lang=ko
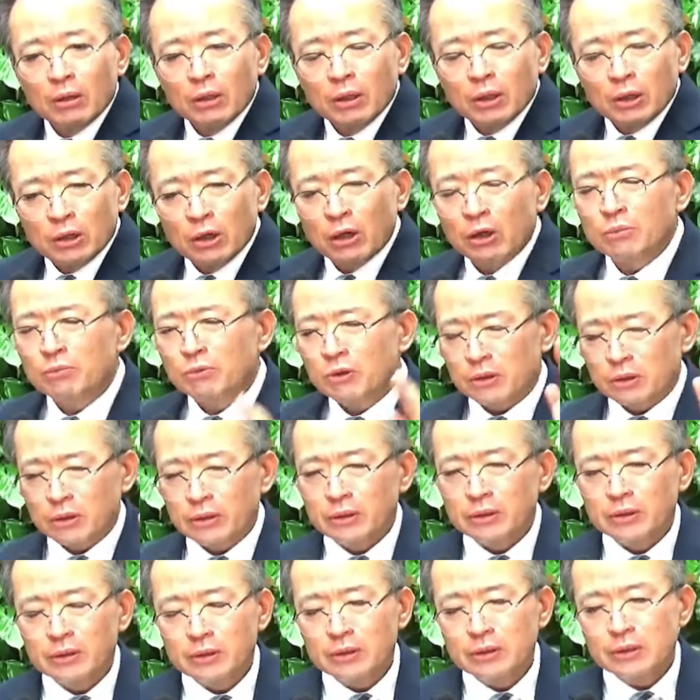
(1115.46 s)
여러분들
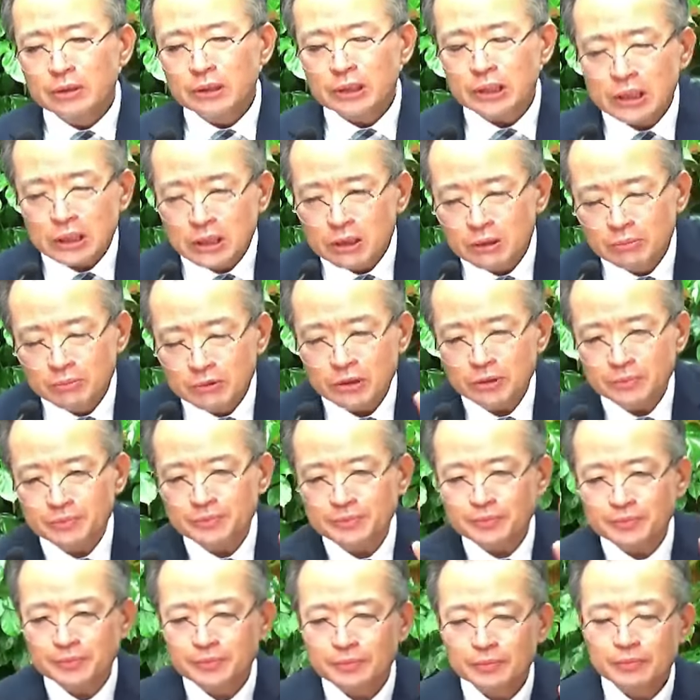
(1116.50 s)
지금은
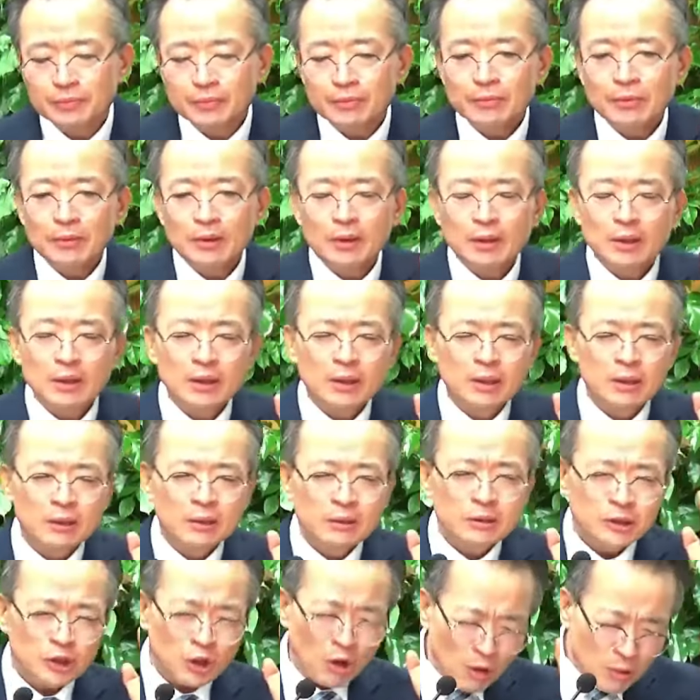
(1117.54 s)

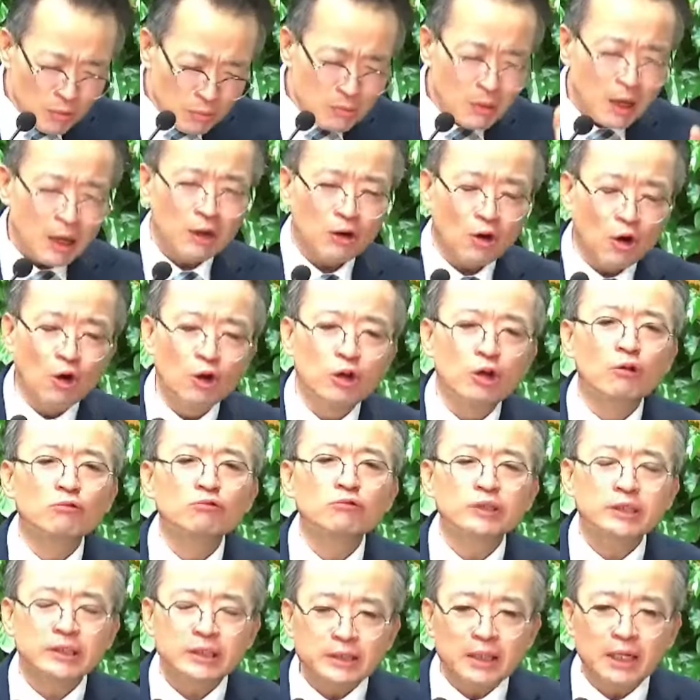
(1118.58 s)
정말 어려운
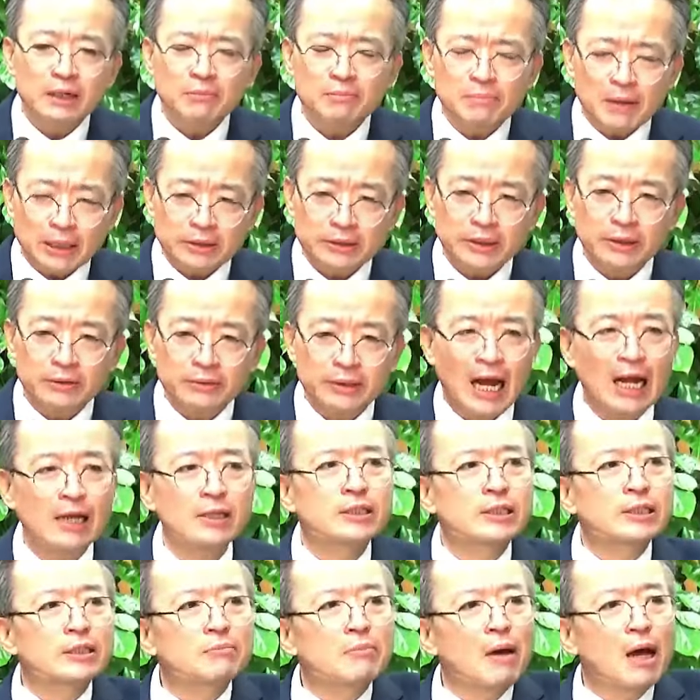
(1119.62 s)
시대는 맞아요.
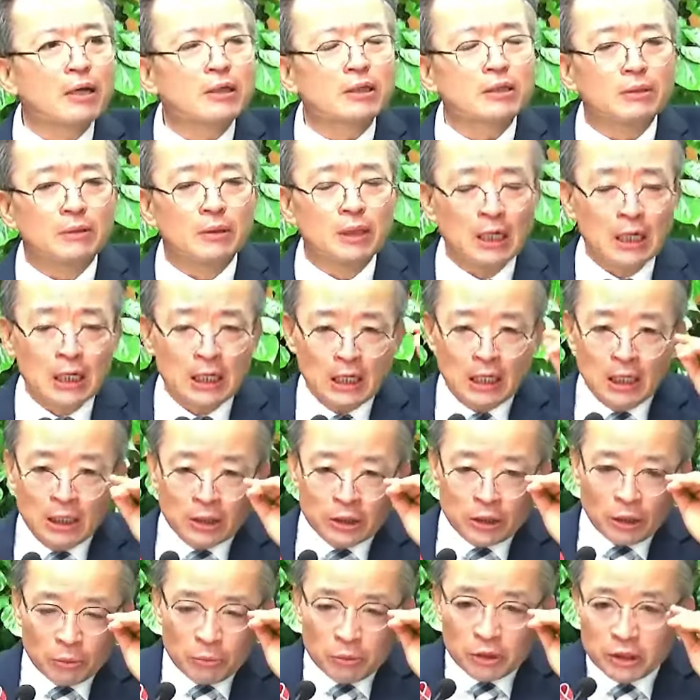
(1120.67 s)
날씨만큼
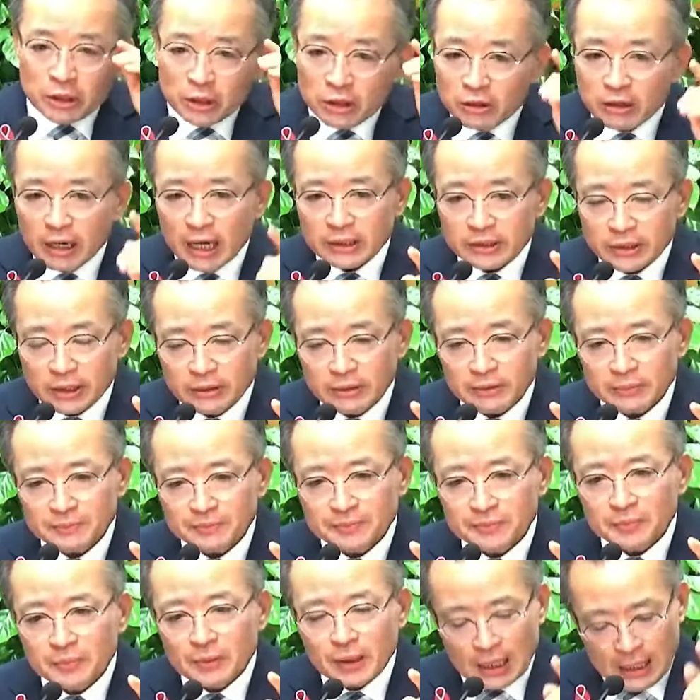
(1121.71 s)
여러분 이런 거 아세요?
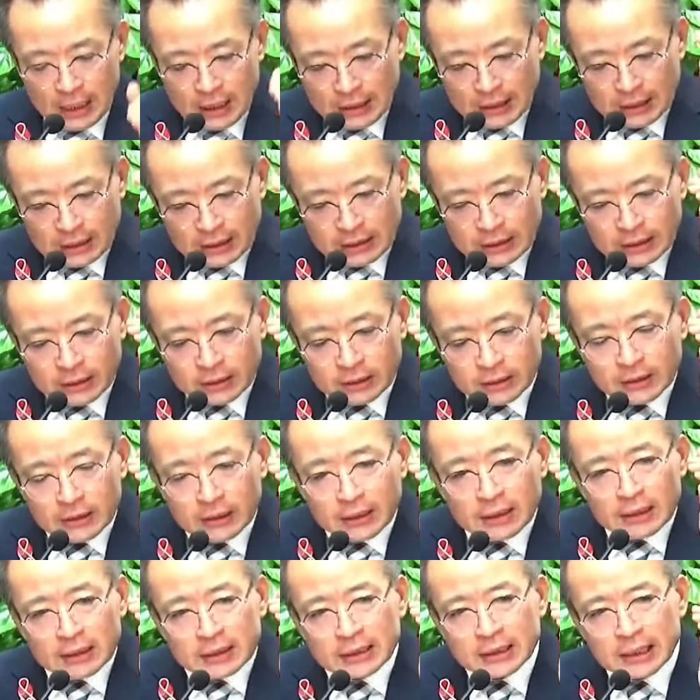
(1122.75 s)

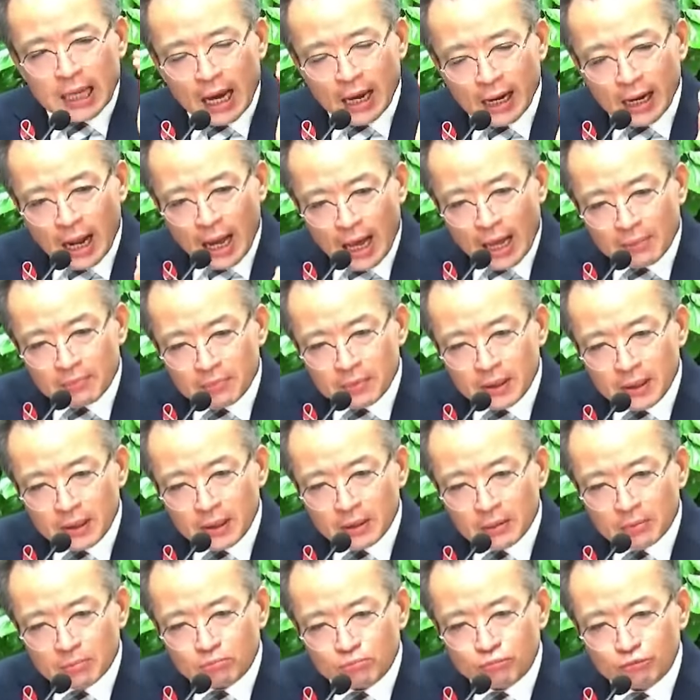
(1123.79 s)
사람이
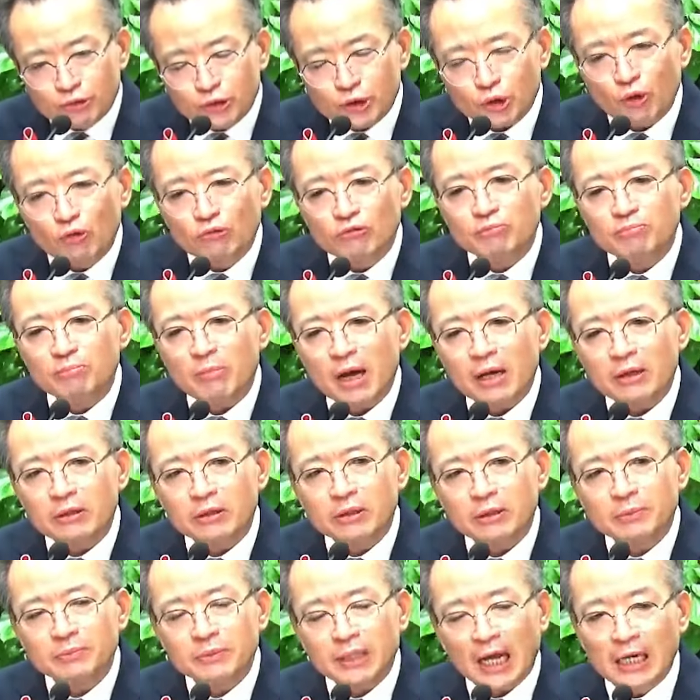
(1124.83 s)
무서운
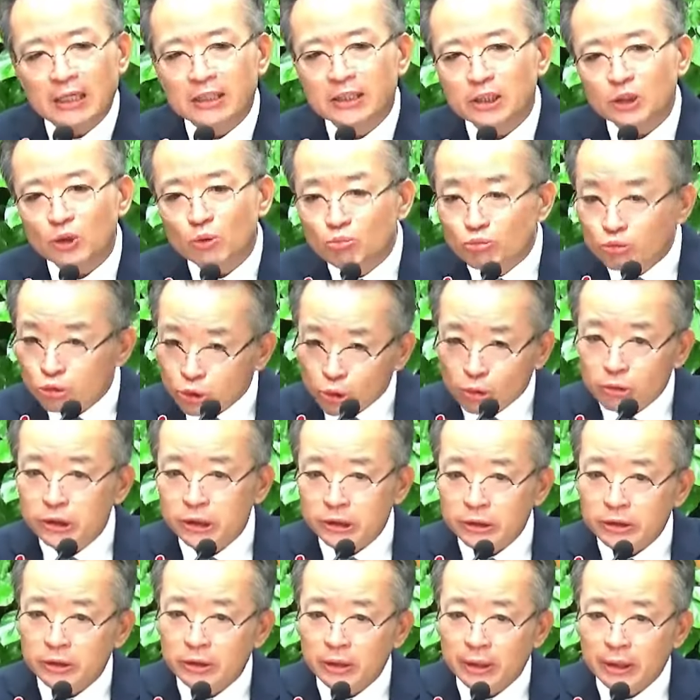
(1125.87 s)
만큼 날씨도 무서워지는
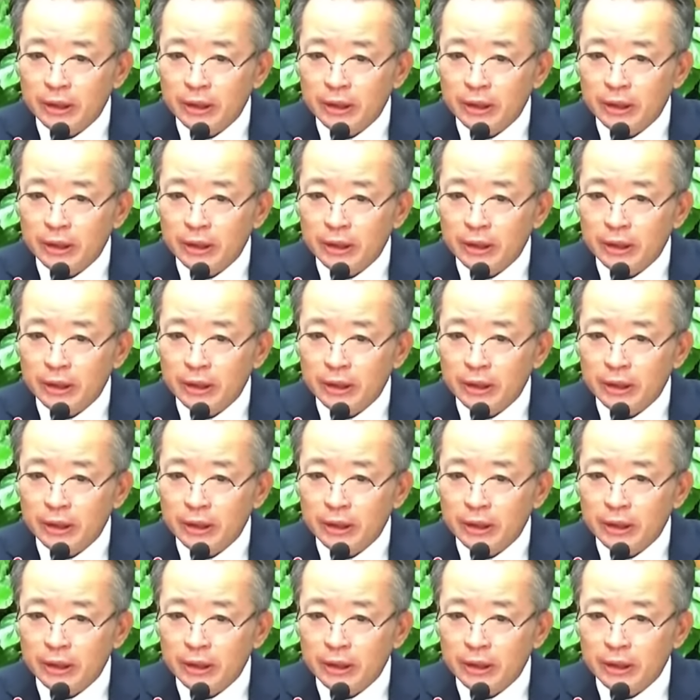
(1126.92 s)
거예요.